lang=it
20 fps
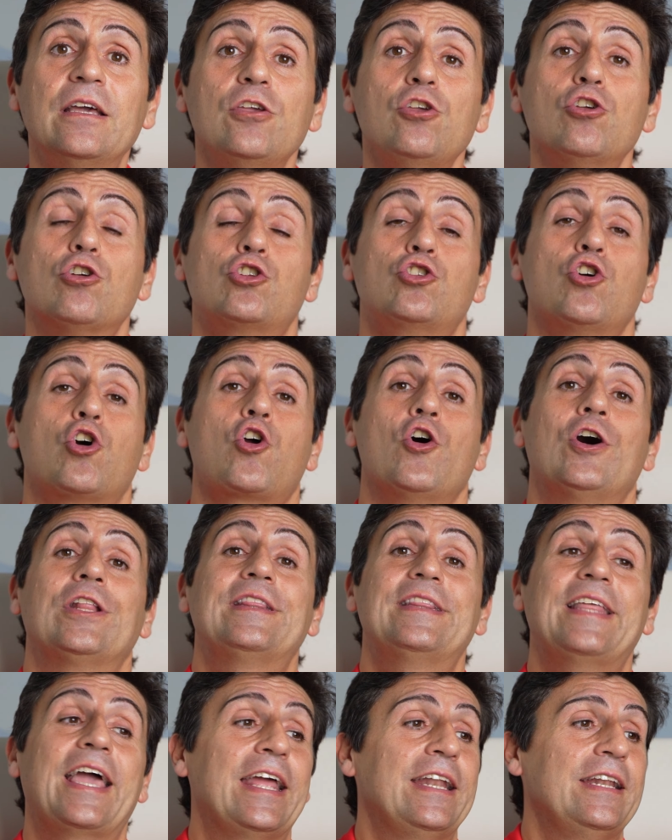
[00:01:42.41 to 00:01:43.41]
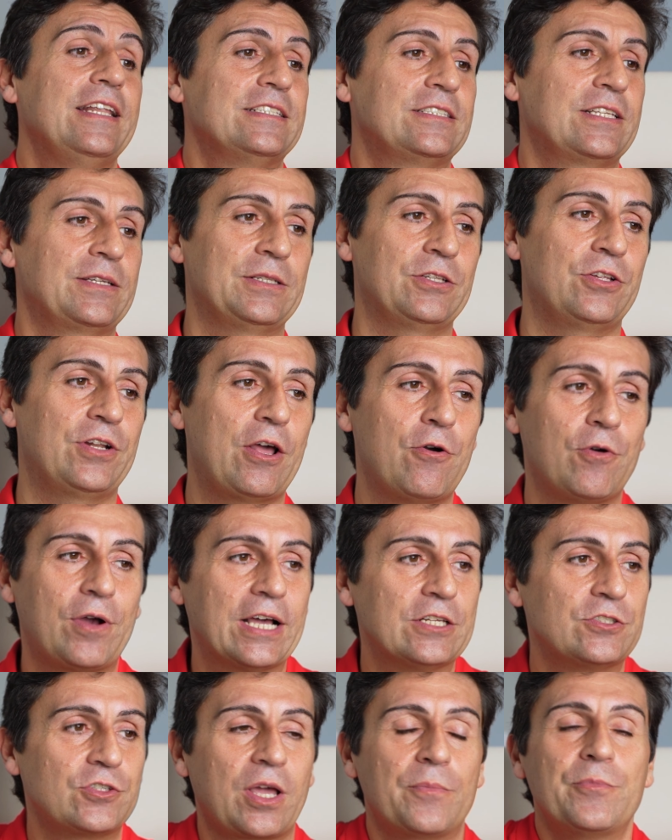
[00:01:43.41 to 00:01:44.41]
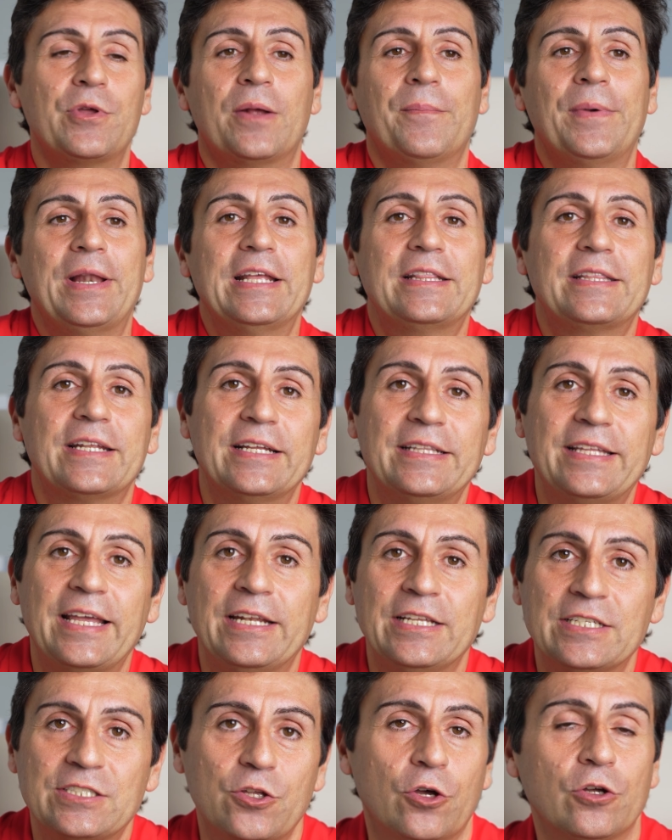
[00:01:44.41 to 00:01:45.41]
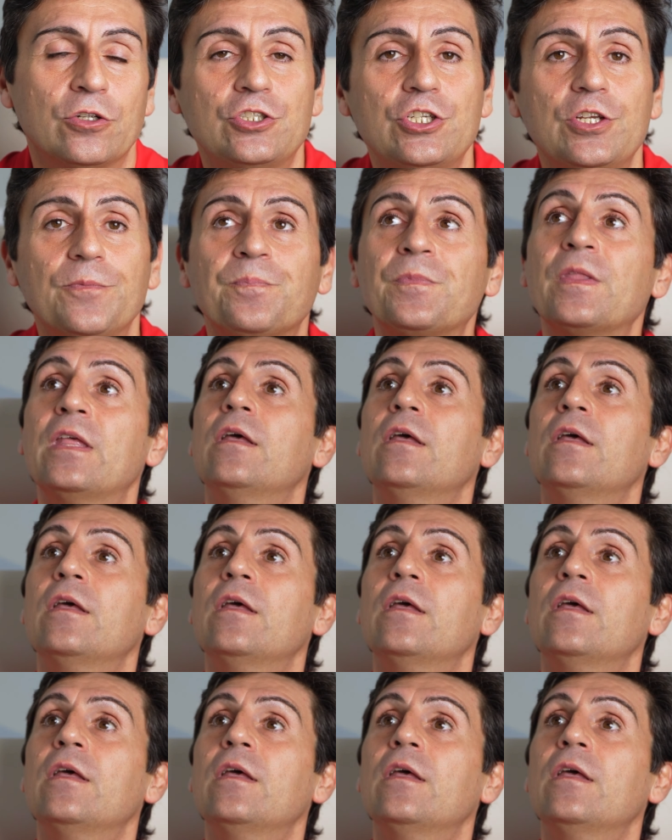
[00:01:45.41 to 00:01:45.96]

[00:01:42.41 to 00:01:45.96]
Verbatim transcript: Io gioco a tennis, non è un caso che abbia una maglietta da tennis oggi,